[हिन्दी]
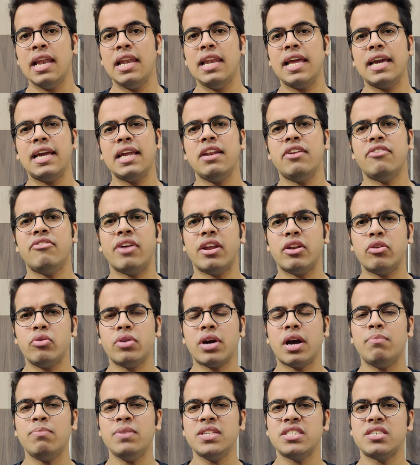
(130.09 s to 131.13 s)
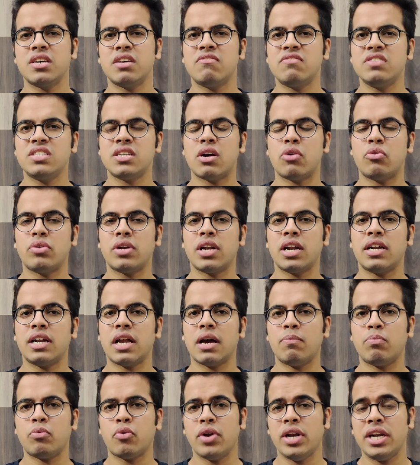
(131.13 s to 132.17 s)
लेकिन रेनो का भी सर्विस आउटलेट
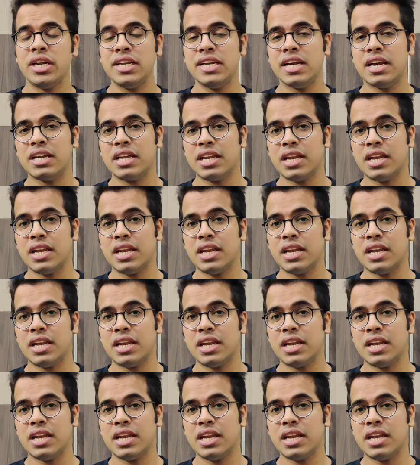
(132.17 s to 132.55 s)
आपको इंडिया